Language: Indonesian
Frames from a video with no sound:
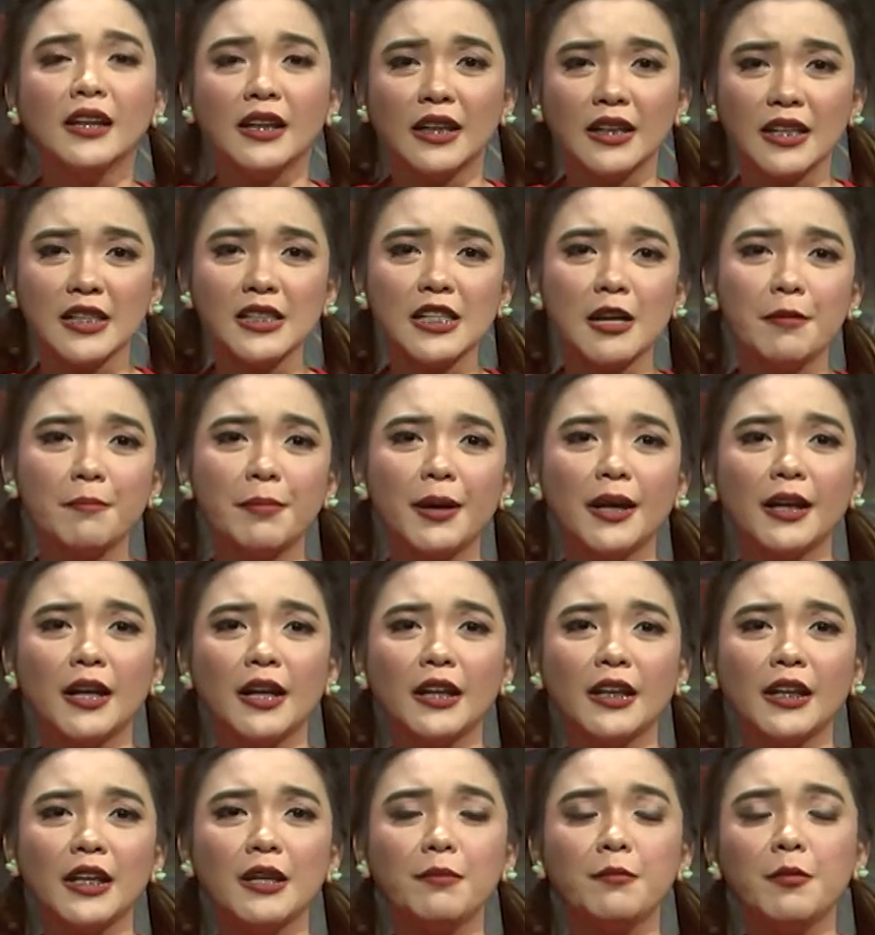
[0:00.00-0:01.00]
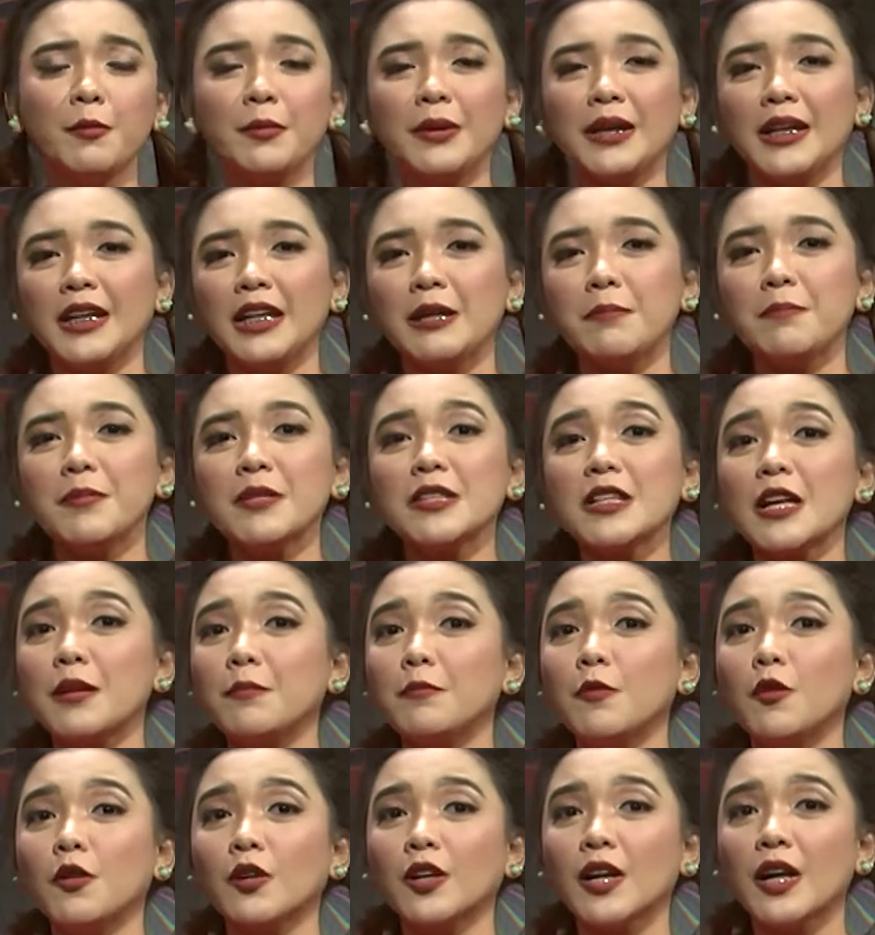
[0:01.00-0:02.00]
yang disampaikan ini memiliki
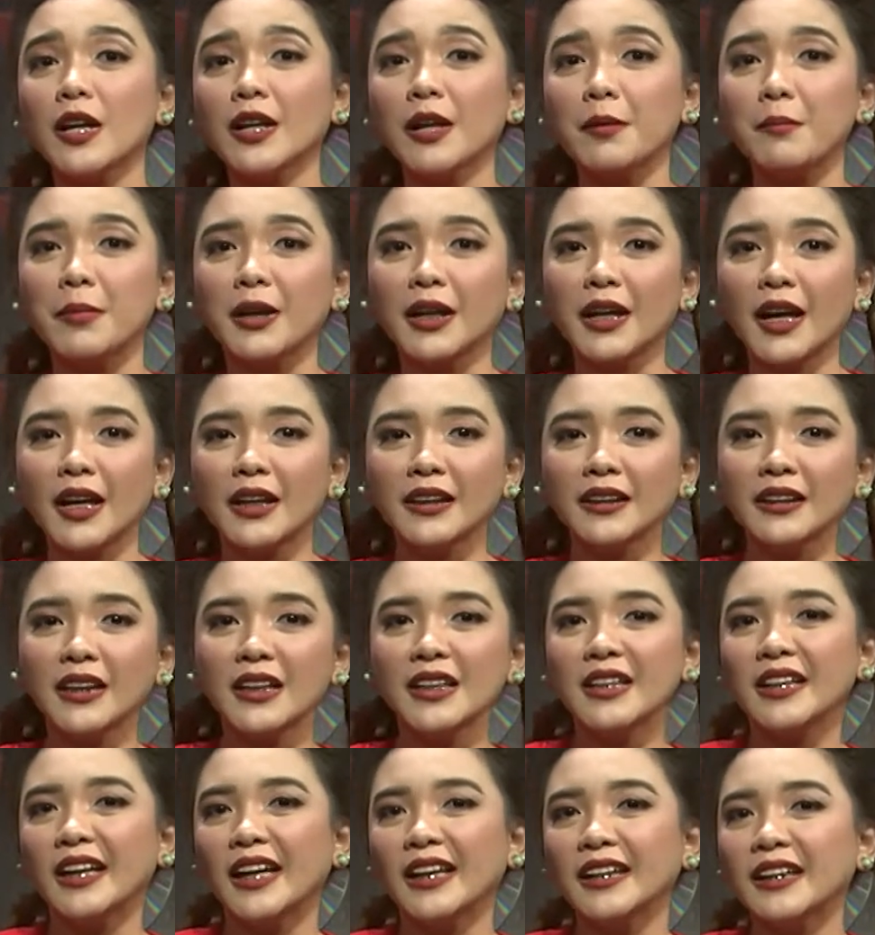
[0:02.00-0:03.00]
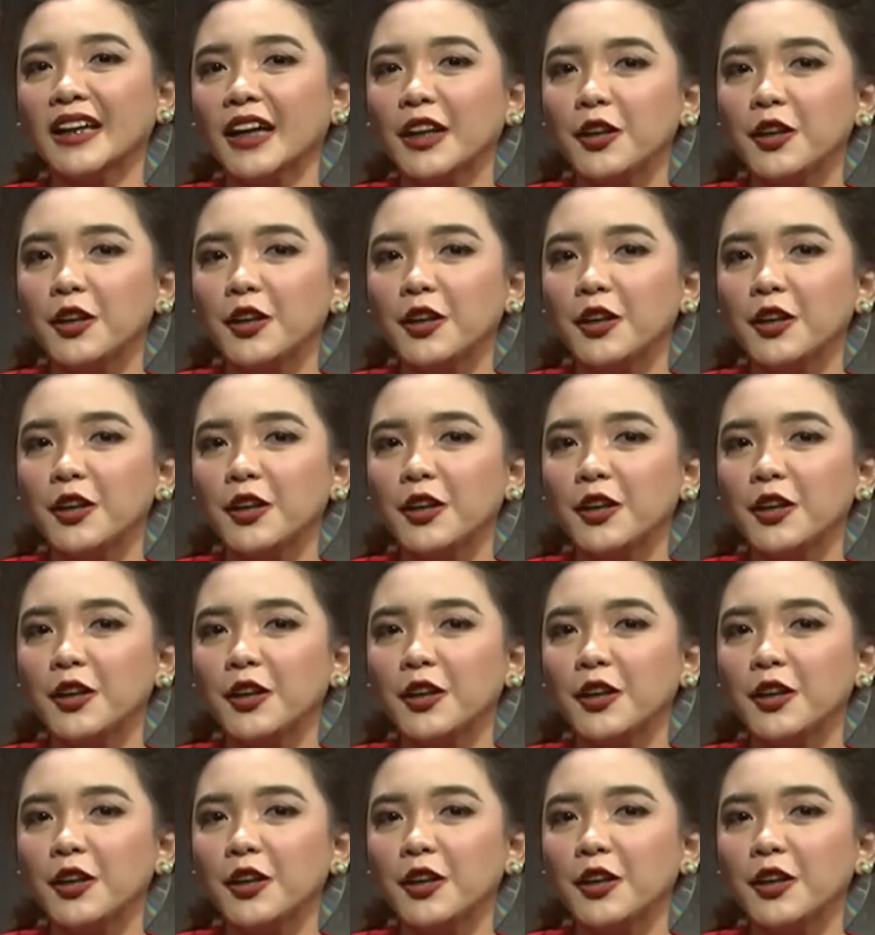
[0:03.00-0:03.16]
pesan moral yang berkaitan dengan